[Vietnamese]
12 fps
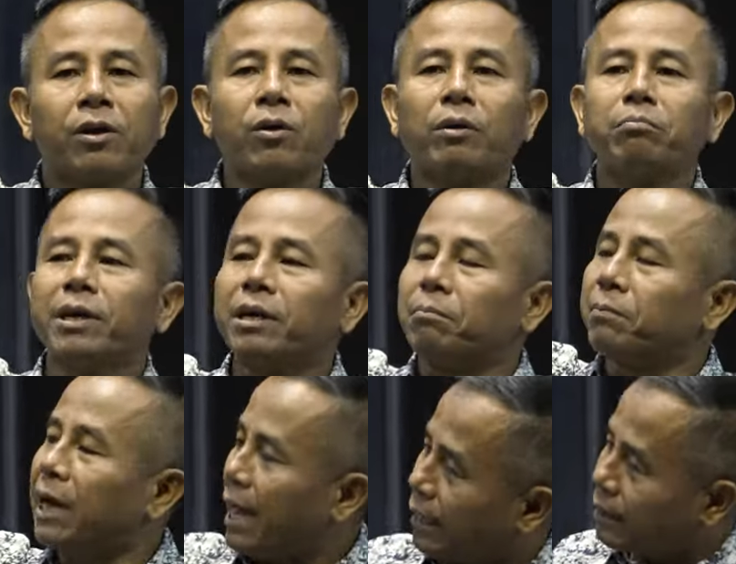cột miền
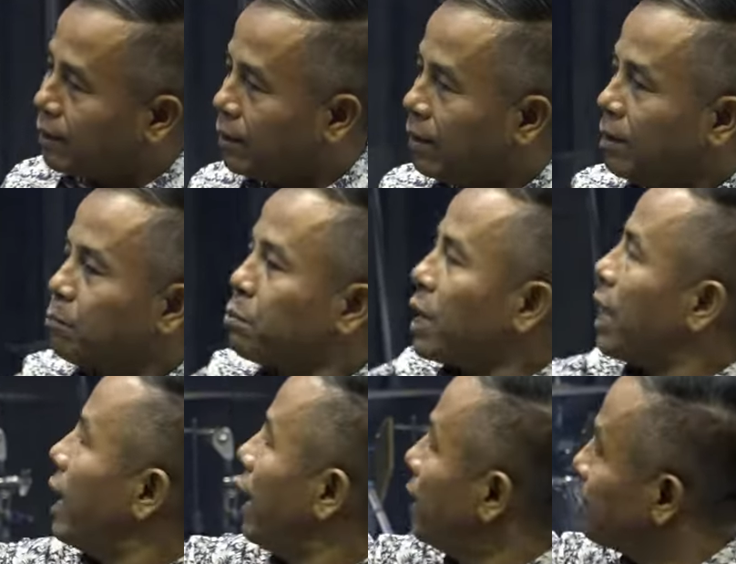ẩm nai và
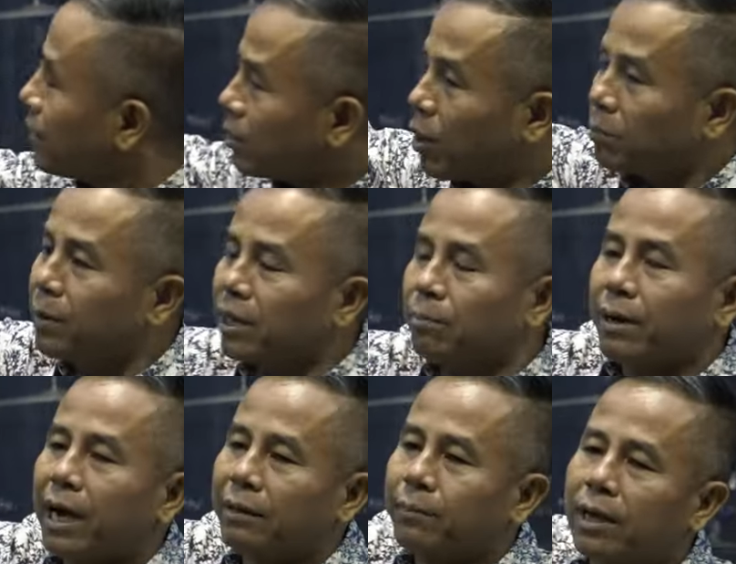hai cái cột miền ẩm
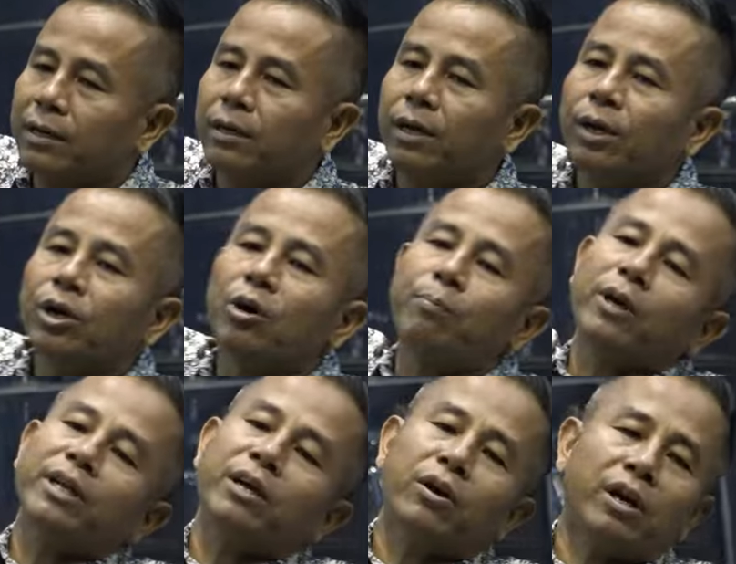nai men cột
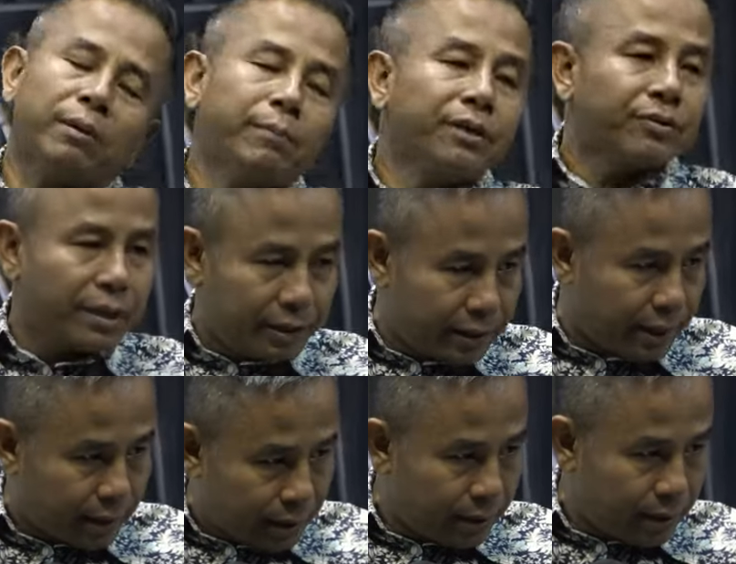phần đây cột miền sứt thì
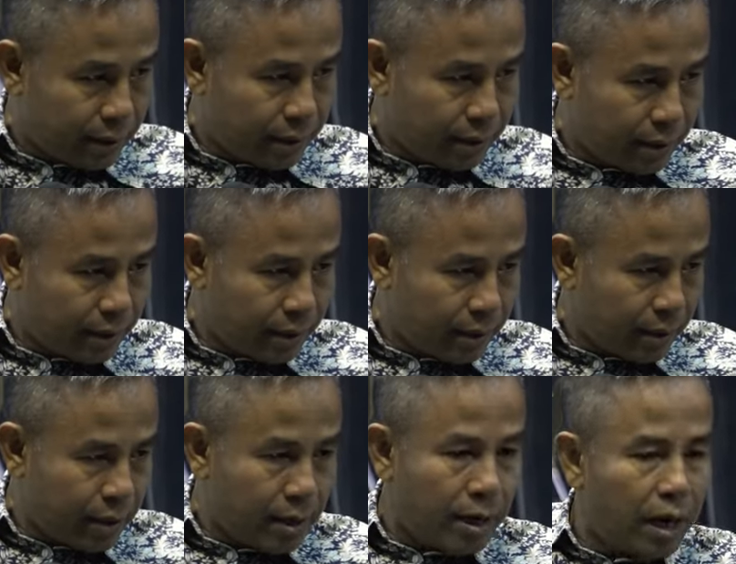
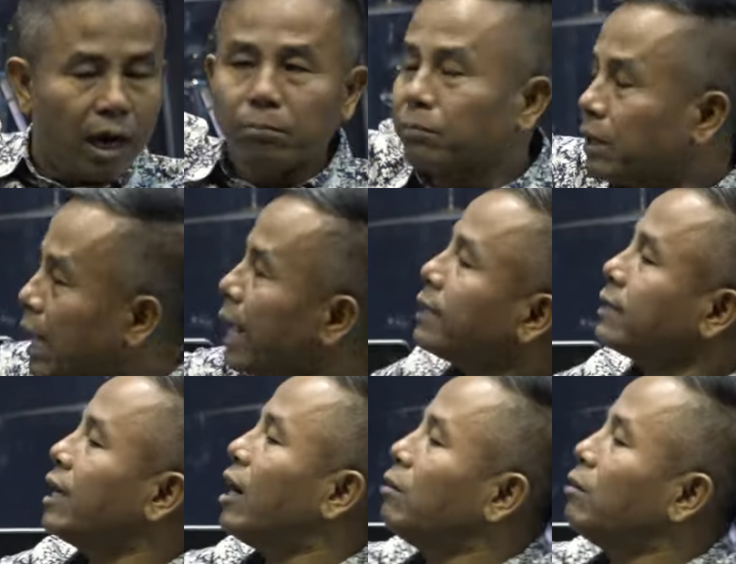ẩm nai để